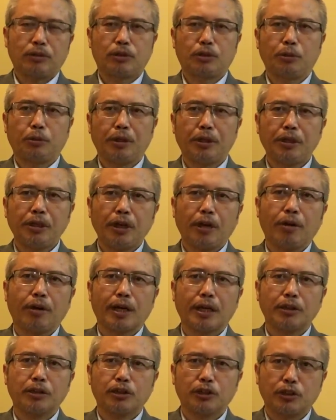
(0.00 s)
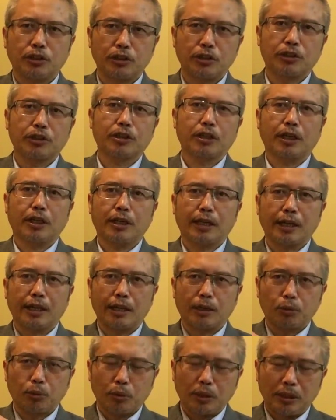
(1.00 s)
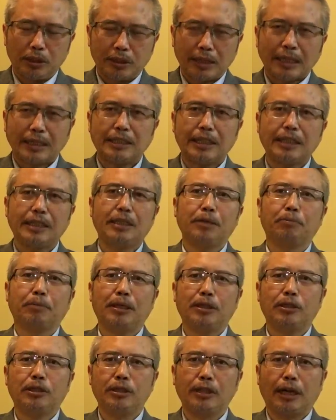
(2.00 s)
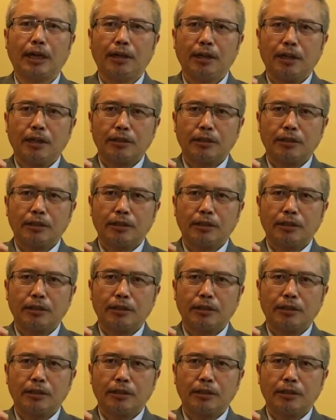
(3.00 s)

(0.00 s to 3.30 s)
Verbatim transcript: 九月一号开始实施的那个对三千亿美金的